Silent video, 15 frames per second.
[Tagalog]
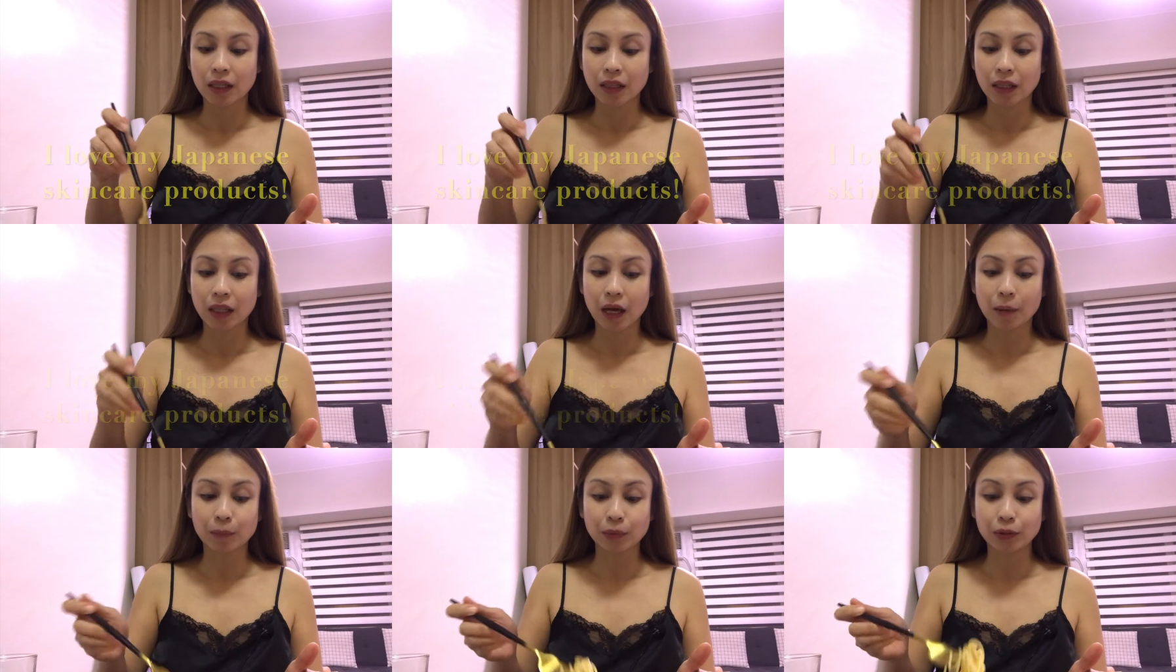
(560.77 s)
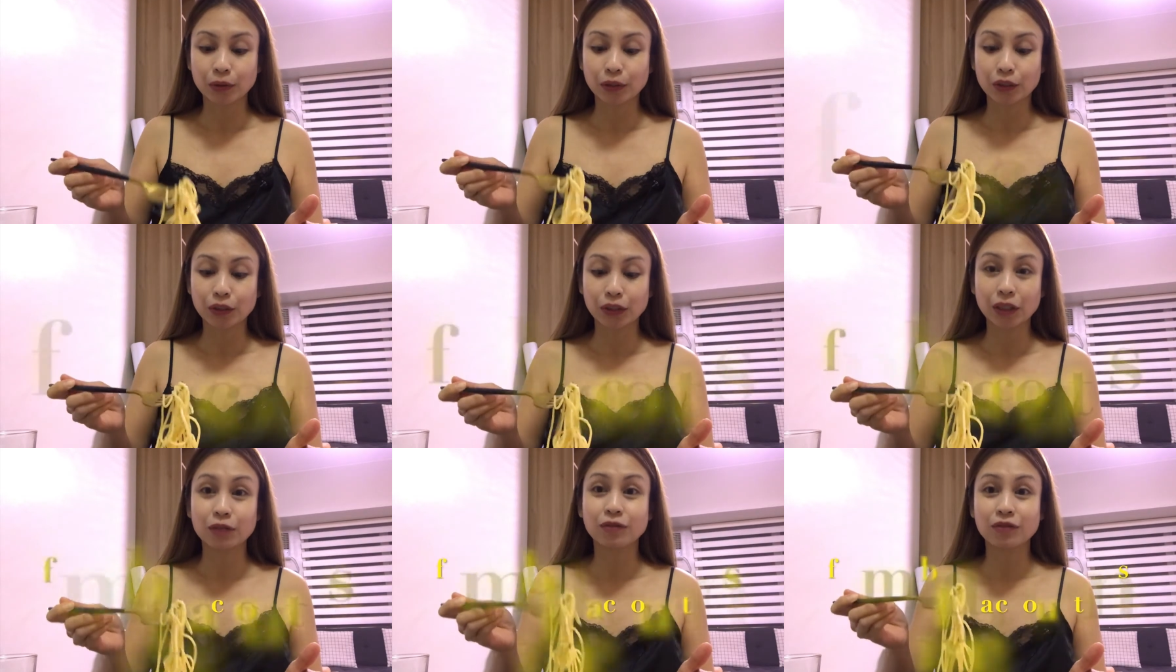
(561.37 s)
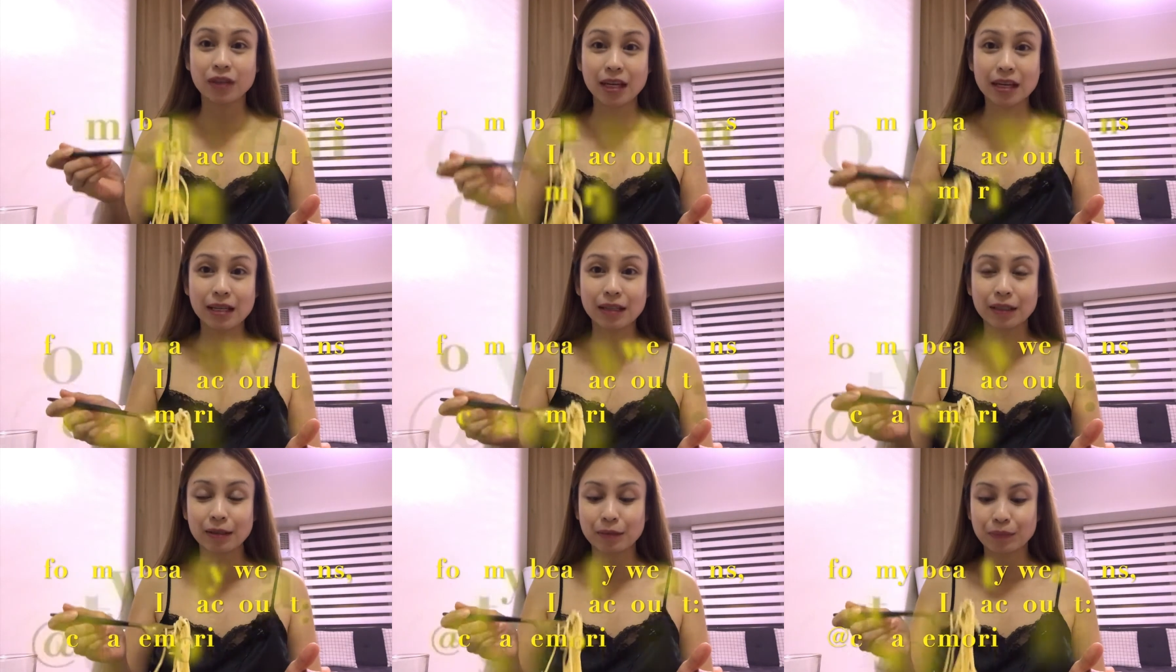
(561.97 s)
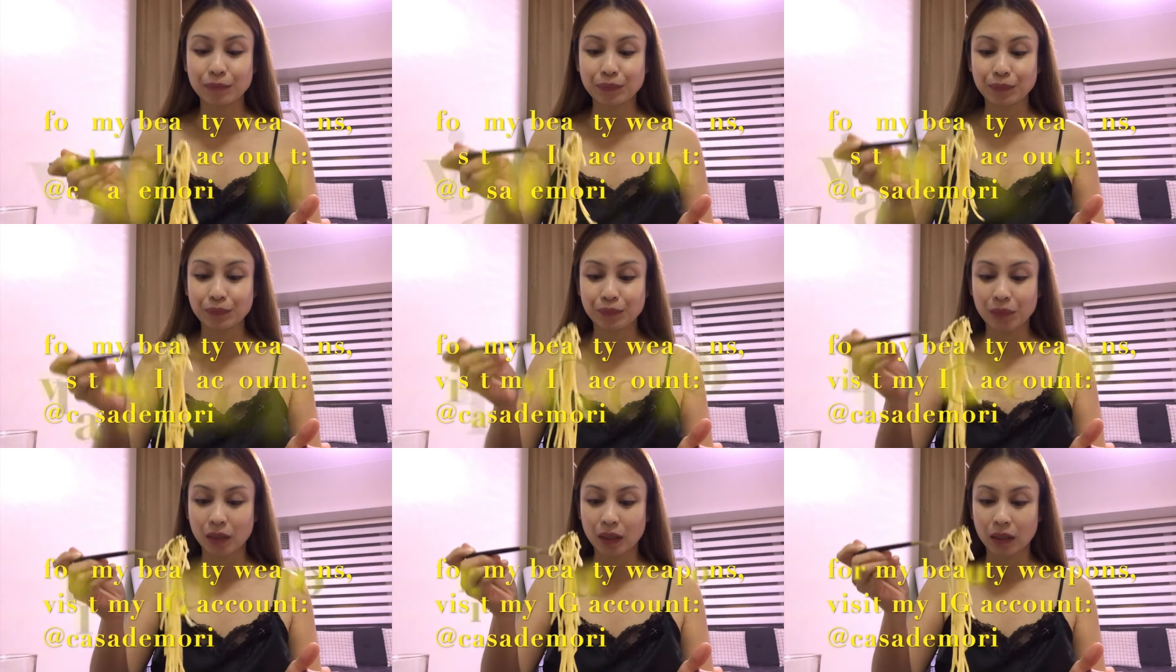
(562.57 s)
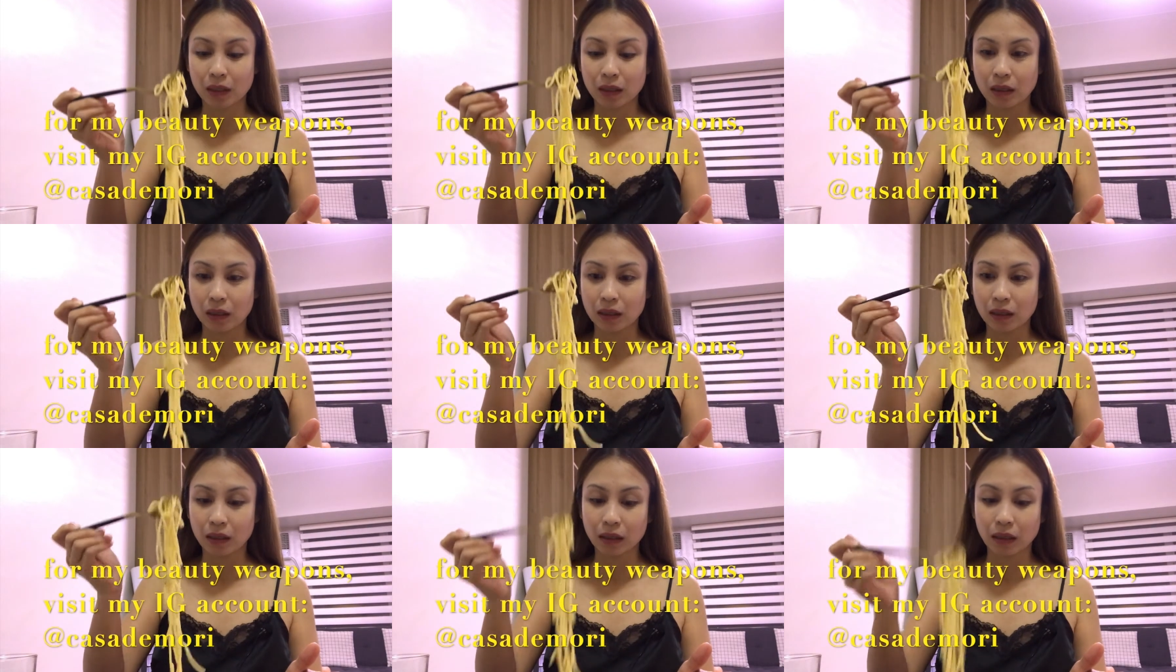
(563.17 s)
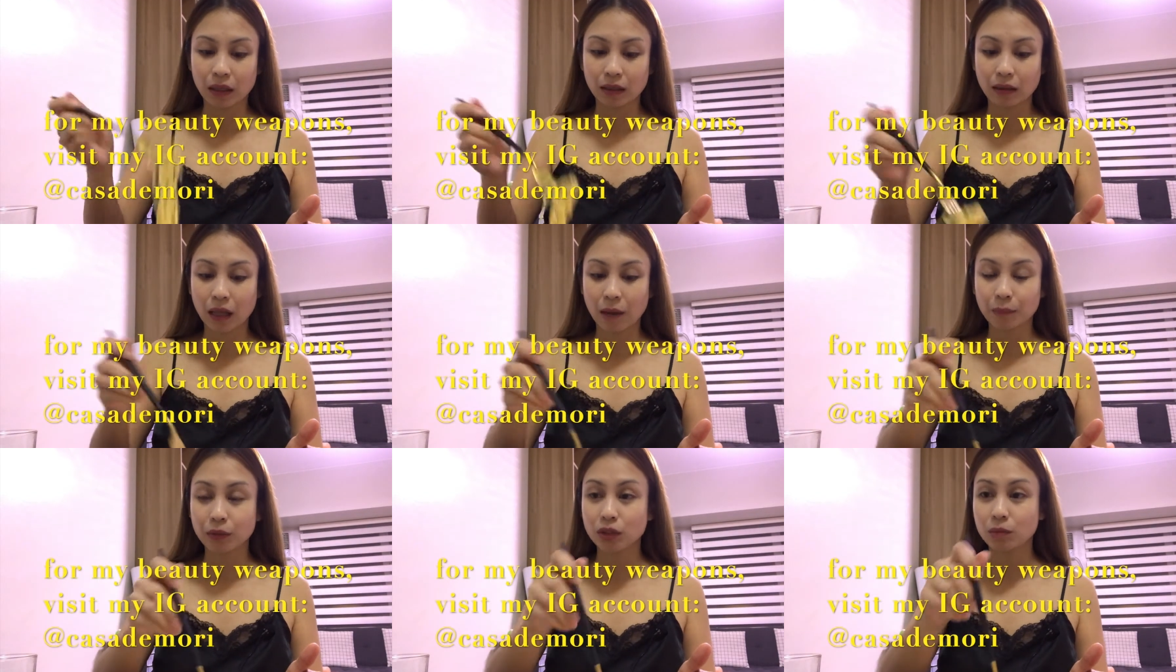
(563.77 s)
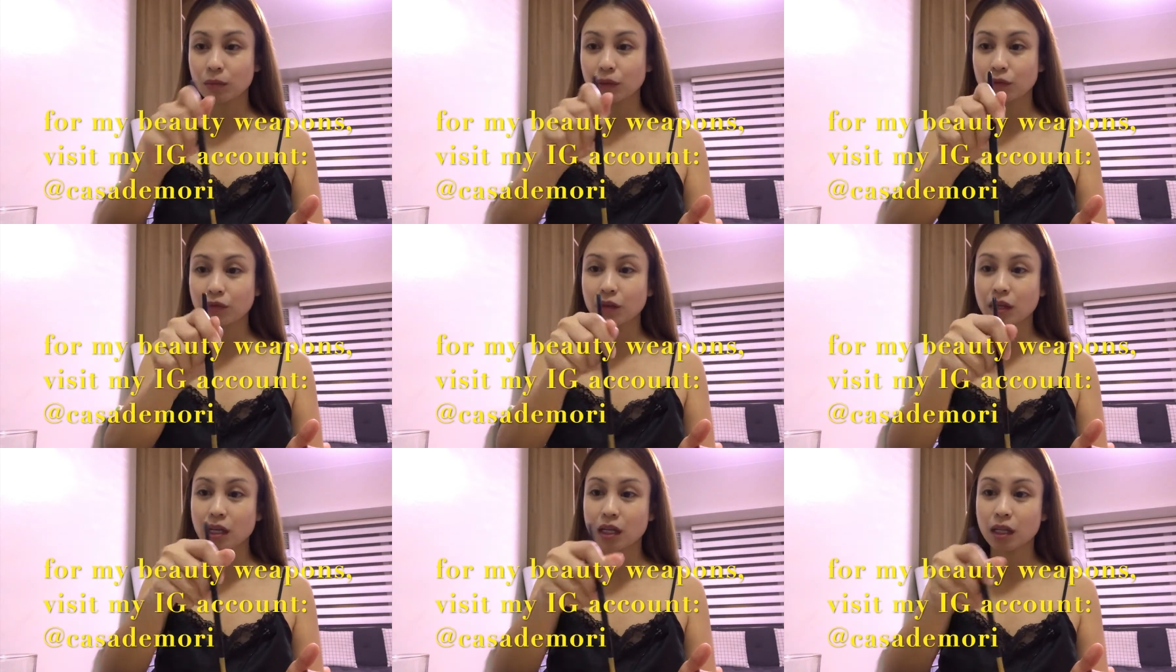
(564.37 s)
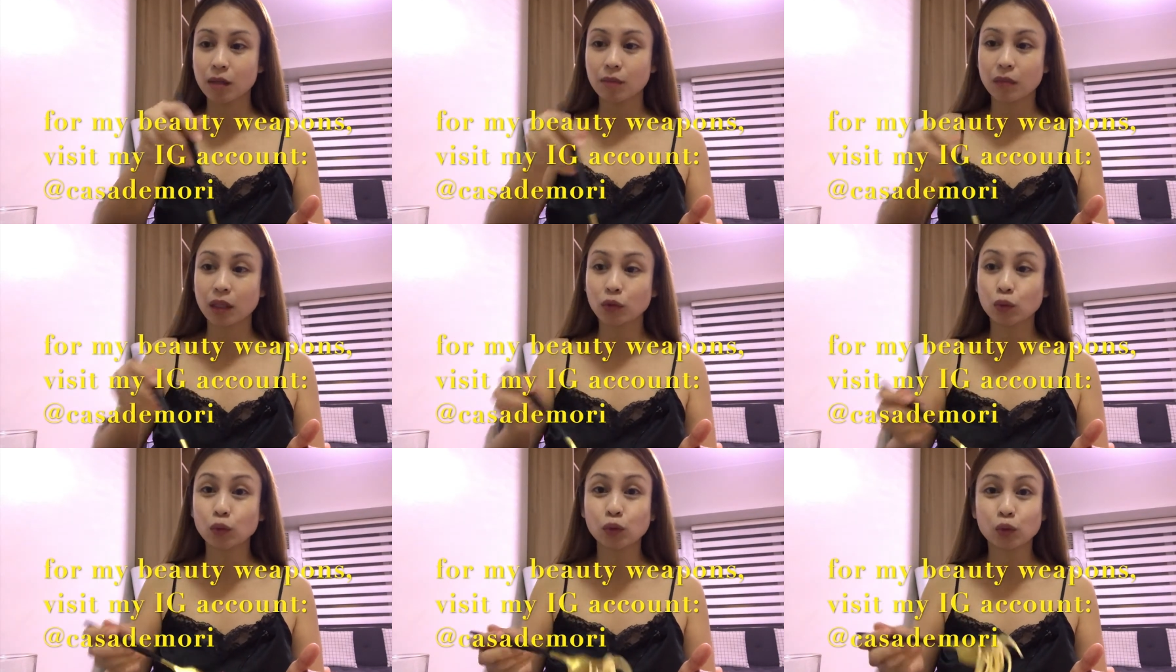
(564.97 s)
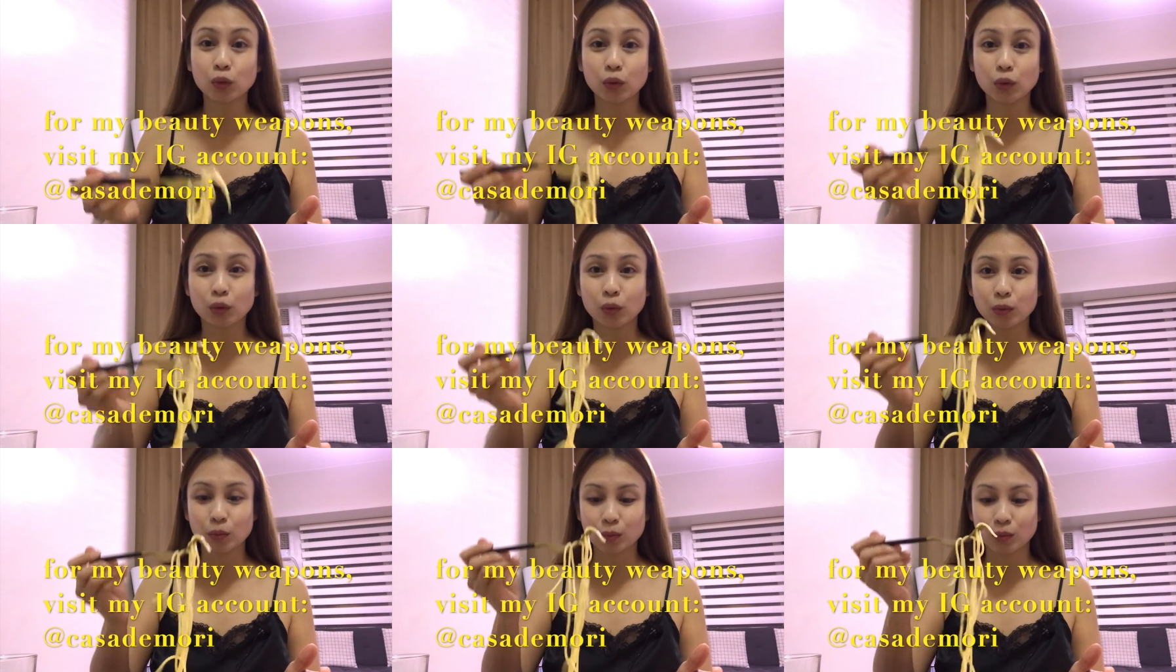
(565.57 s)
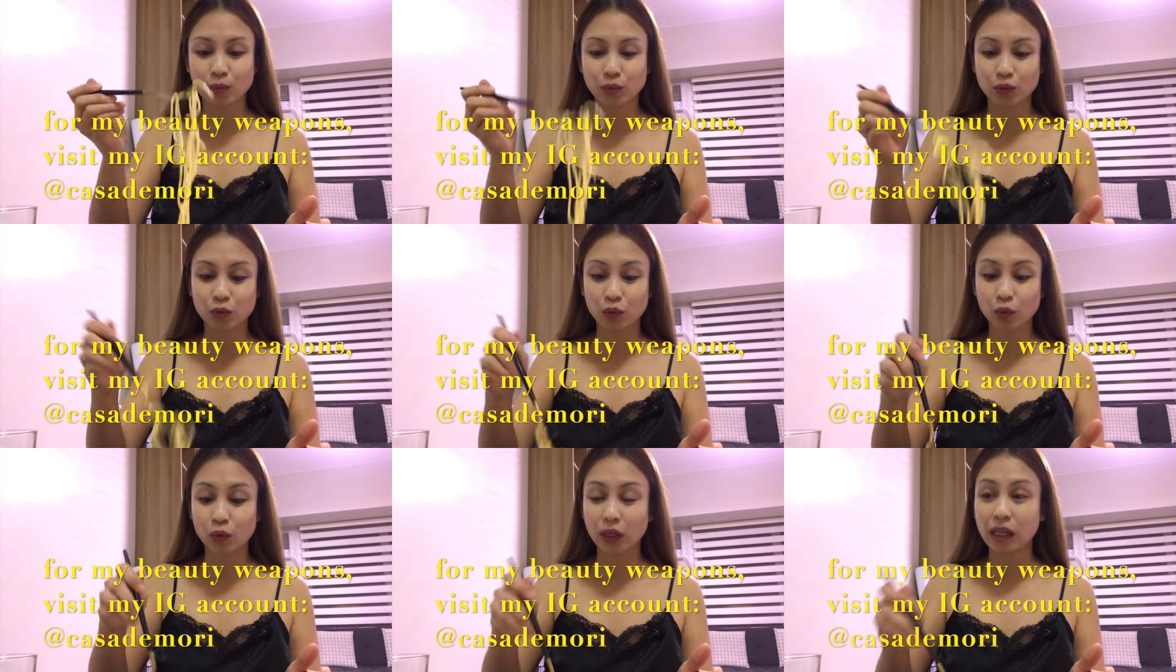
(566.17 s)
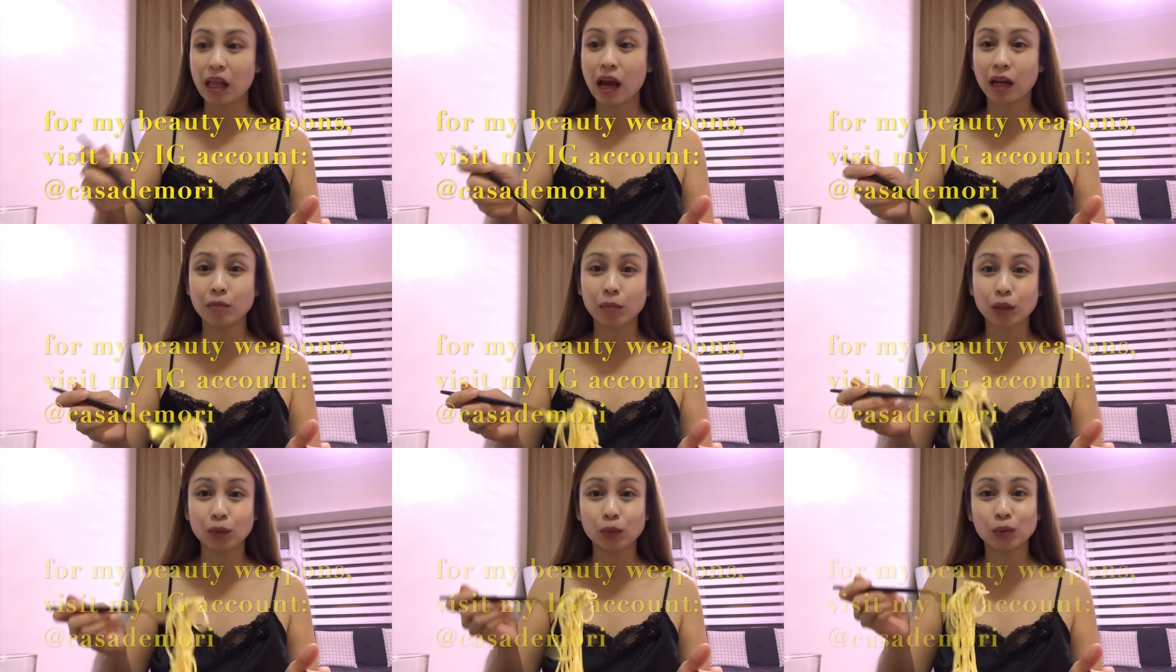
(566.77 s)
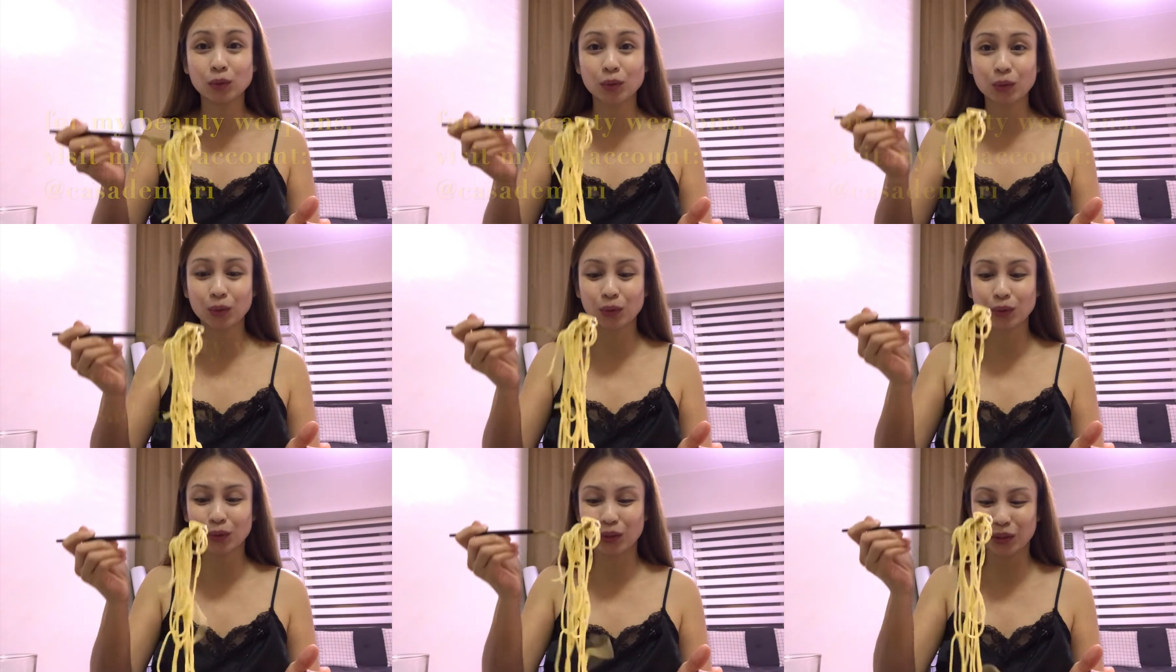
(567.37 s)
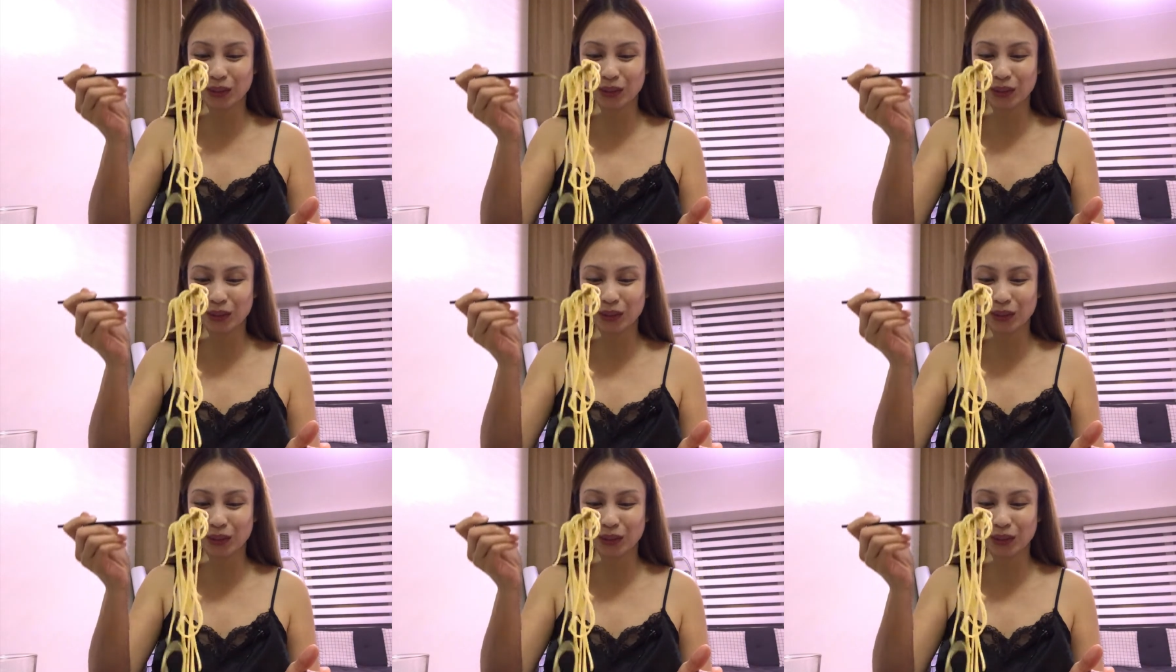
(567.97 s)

Tapos, nag-film tapos mag-film, nagutom. So, kailangan magduto.